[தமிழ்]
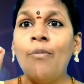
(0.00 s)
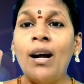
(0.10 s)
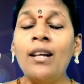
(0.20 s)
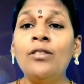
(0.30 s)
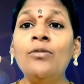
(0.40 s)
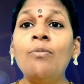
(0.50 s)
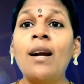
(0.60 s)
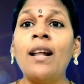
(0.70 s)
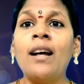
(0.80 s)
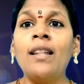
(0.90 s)
மலர்ந்தும்
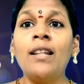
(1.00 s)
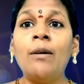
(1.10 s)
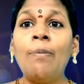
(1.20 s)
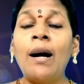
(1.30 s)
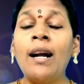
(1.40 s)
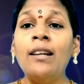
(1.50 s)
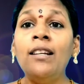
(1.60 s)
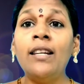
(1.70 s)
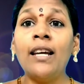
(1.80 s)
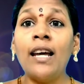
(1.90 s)
மலராத அந்த
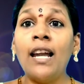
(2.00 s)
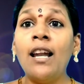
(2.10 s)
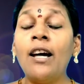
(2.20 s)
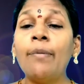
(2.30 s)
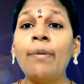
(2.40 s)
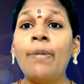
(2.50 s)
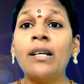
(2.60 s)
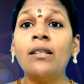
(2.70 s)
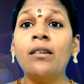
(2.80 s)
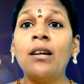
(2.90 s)
பாடலில் நீங்கள் எல்லாருமே
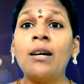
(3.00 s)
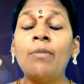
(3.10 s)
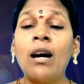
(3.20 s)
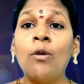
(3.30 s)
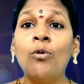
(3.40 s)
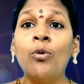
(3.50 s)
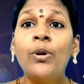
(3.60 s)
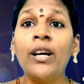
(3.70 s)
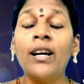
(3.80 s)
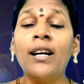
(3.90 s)
பார்த்துருக்கலாம்
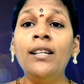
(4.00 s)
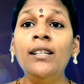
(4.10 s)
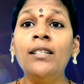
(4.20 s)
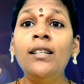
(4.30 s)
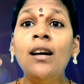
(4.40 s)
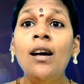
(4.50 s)
அவங்களுடைய கண்கள்